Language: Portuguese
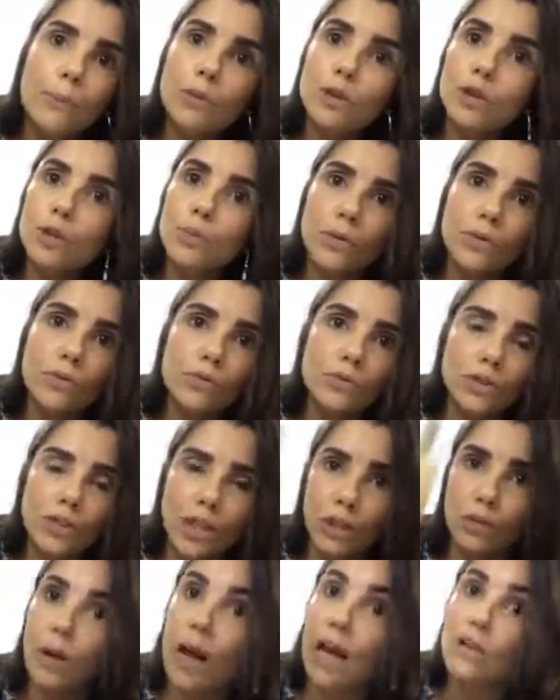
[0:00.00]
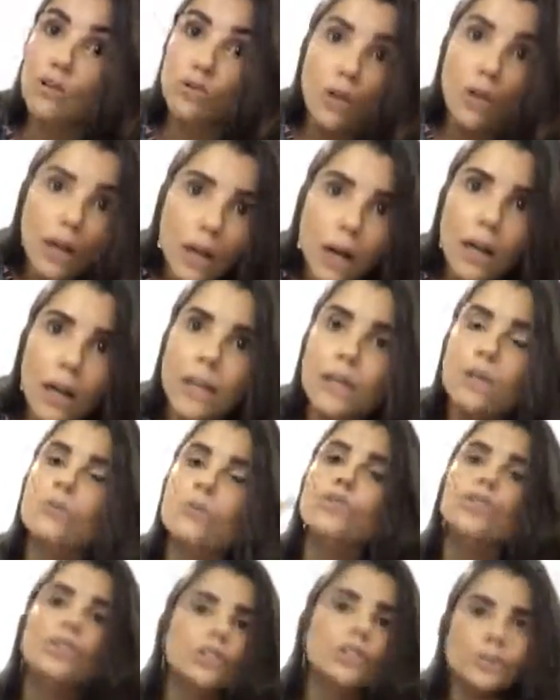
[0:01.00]
Muitos produtos naturais,
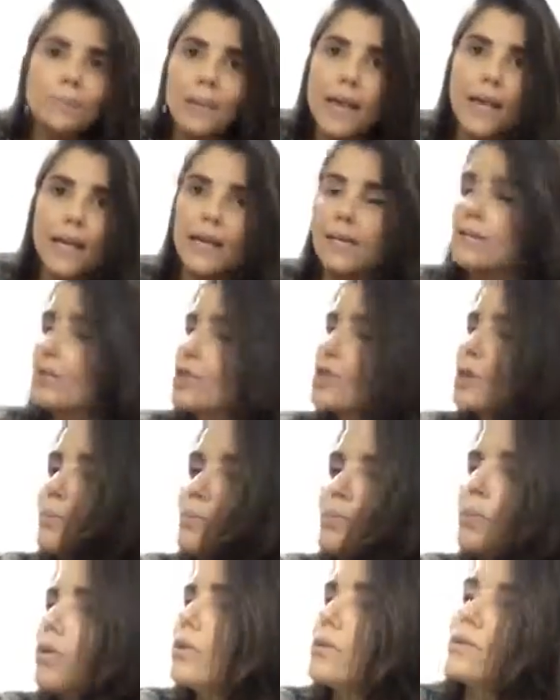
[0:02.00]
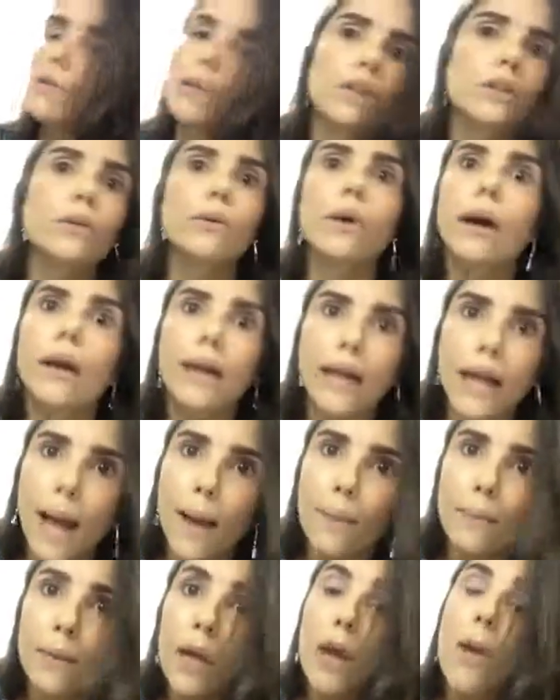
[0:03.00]
orgânicos, de beleza, shampoo, condicionador,
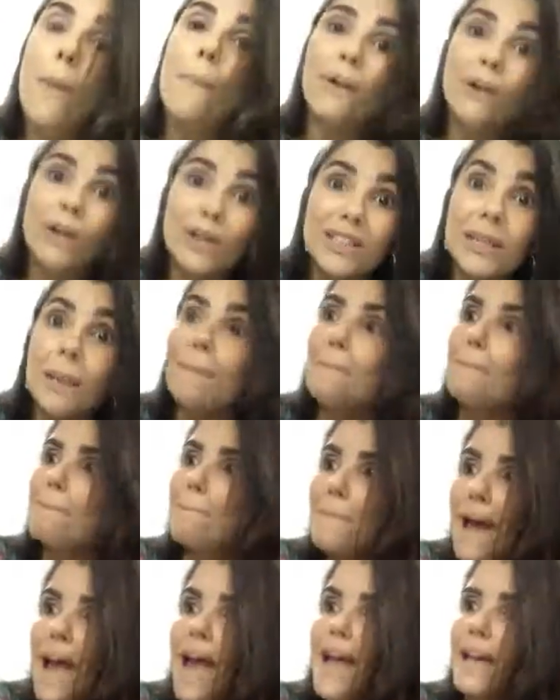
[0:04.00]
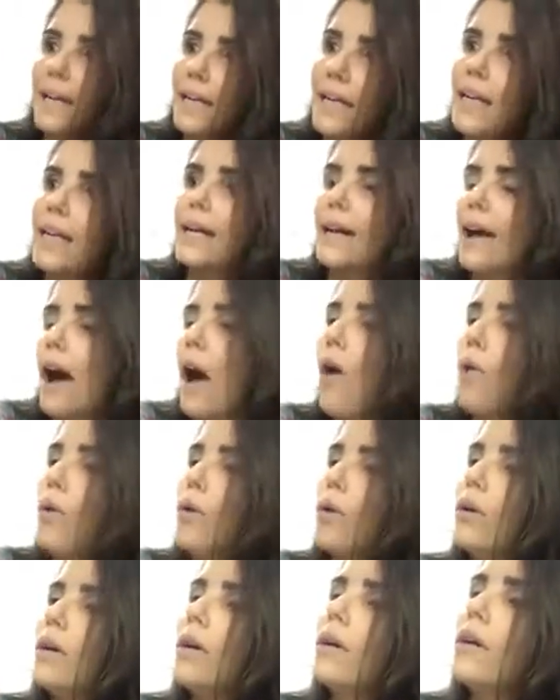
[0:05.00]
creme. Uma loja bem
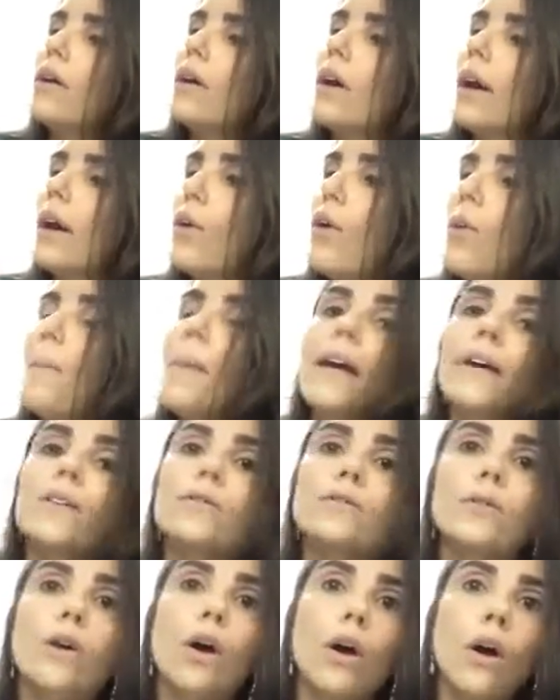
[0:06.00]
legal. Recomendo